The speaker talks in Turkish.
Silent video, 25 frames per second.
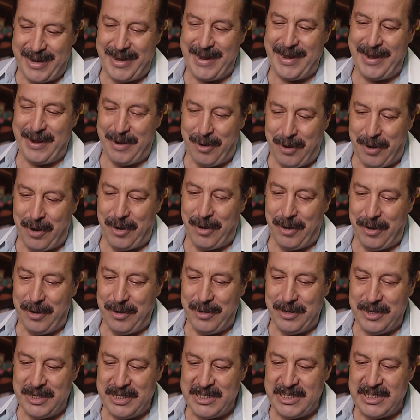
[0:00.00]
Ha
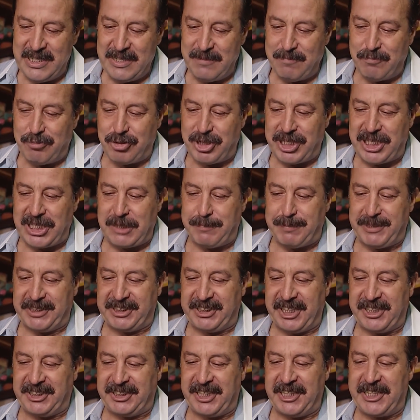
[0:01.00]
o. Buna da
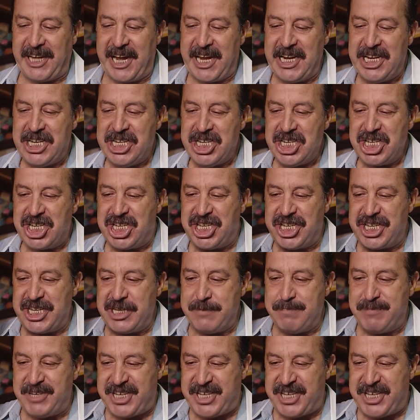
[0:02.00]
patatesle de kırayım bir